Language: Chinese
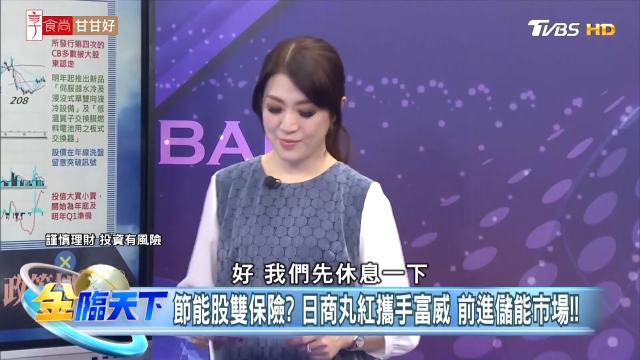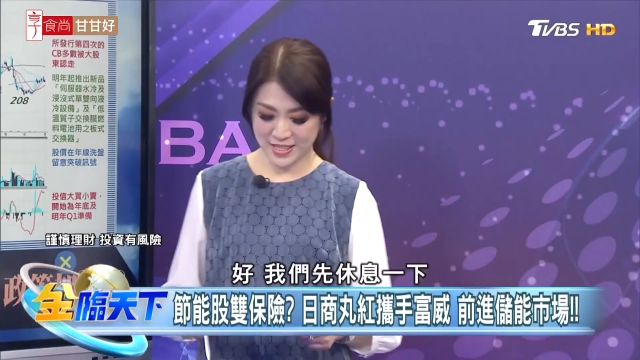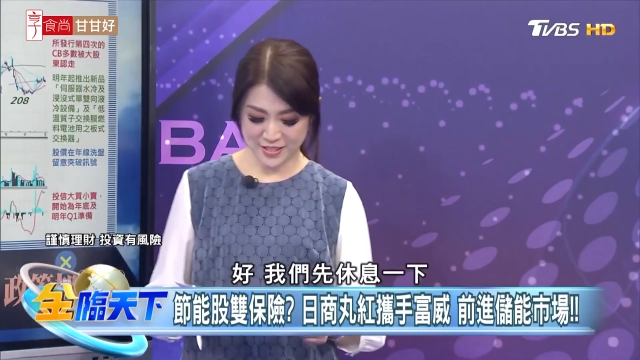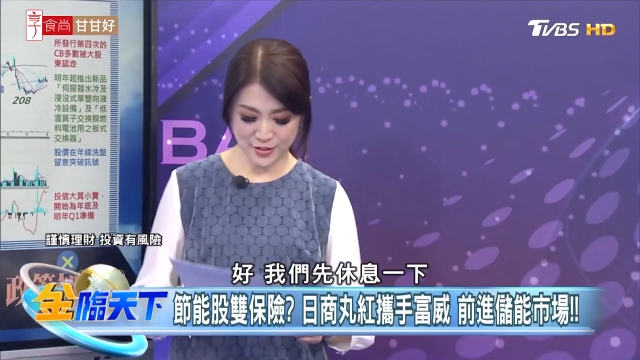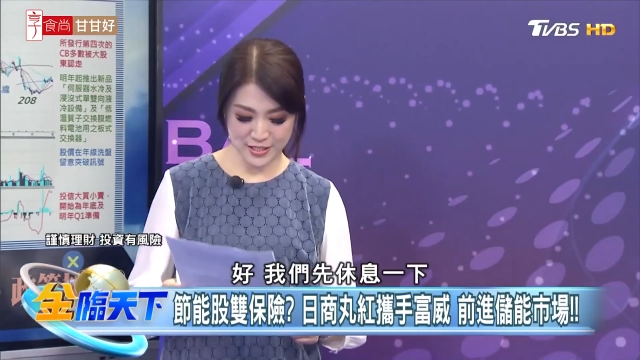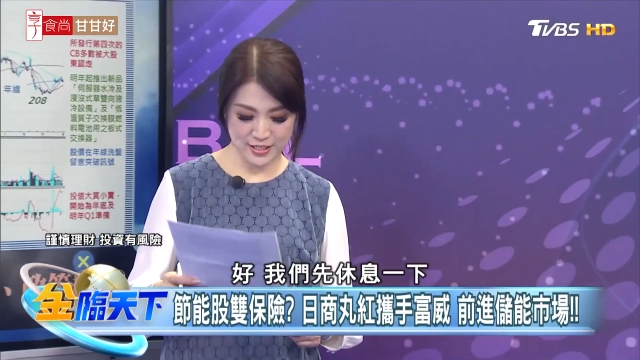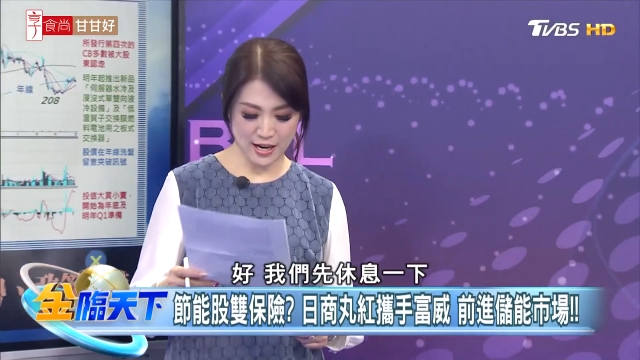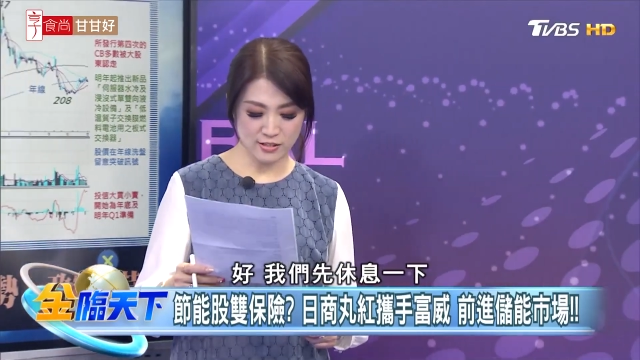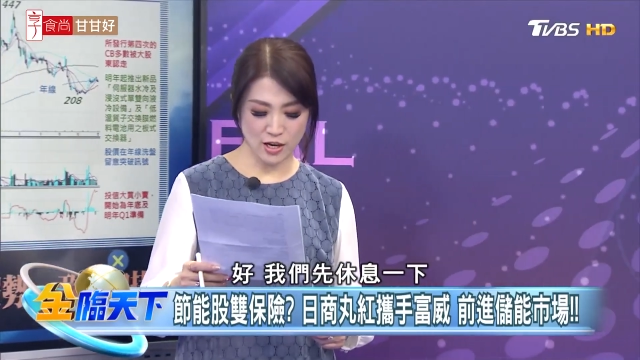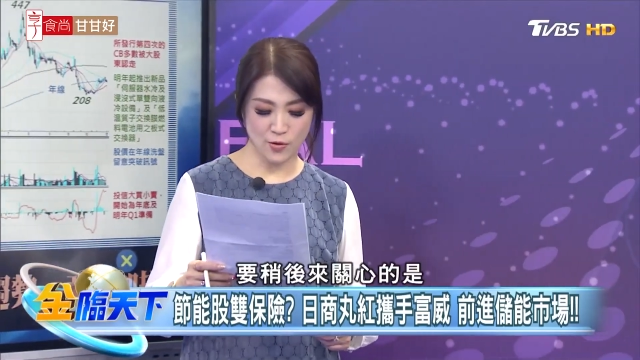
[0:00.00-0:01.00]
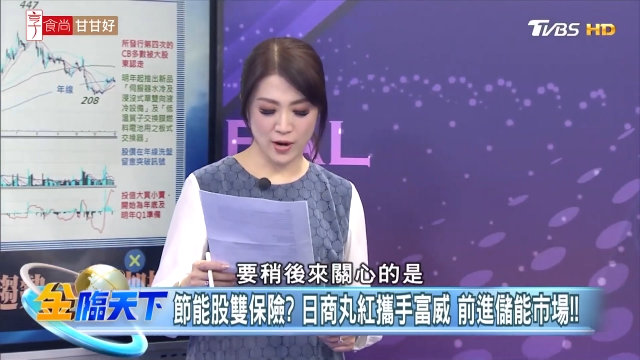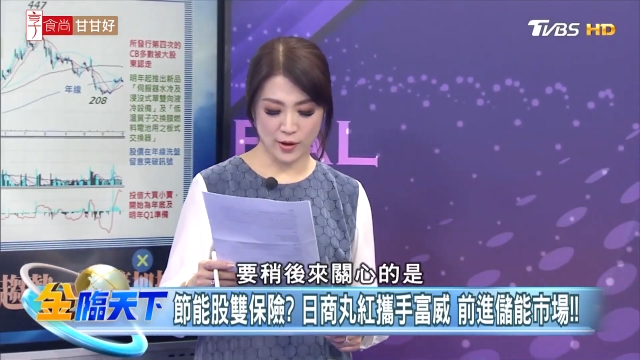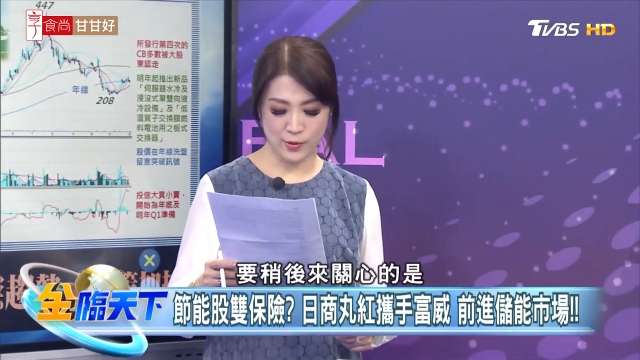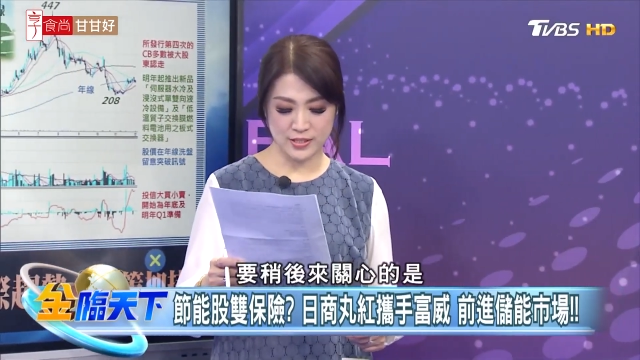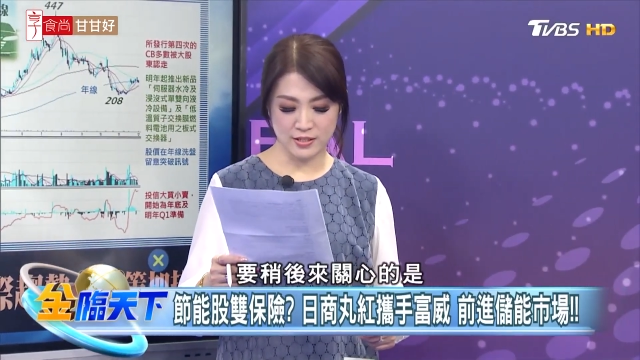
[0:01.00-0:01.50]
好，我们先休息一下，稍后
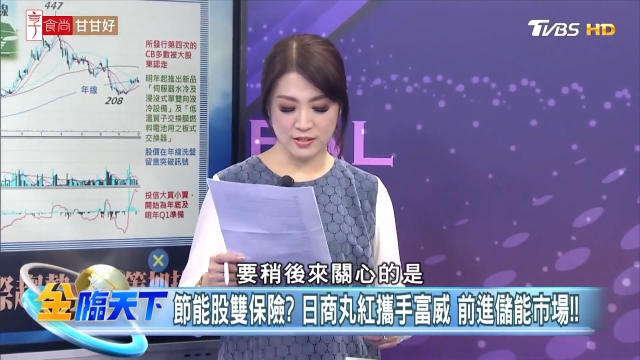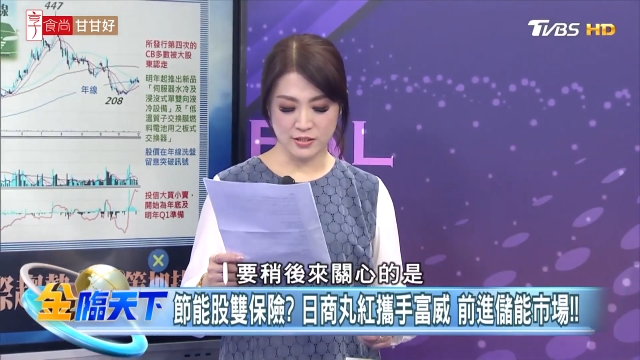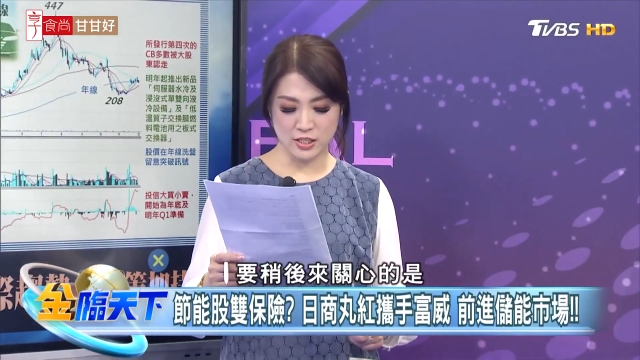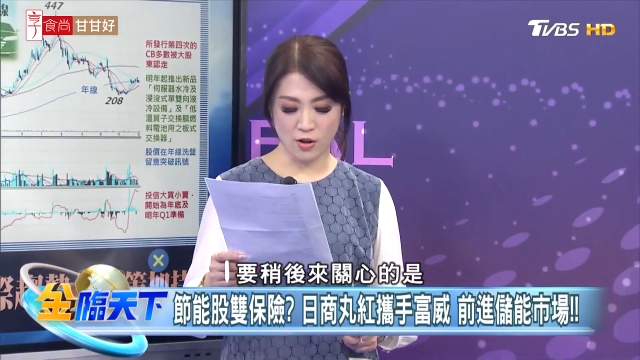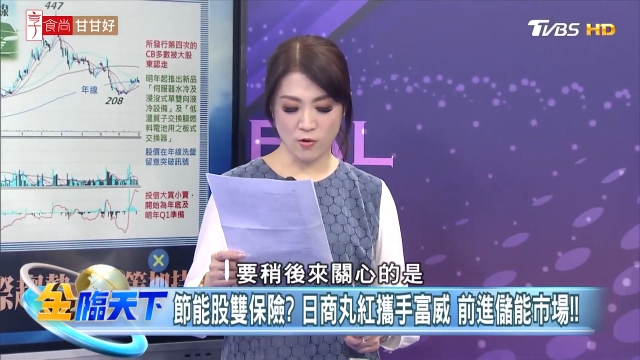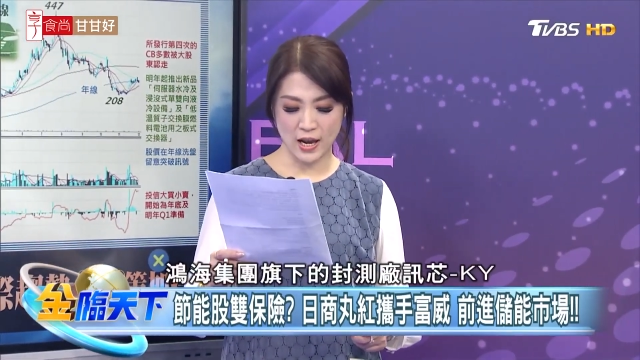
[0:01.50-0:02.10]
来关心的是呢，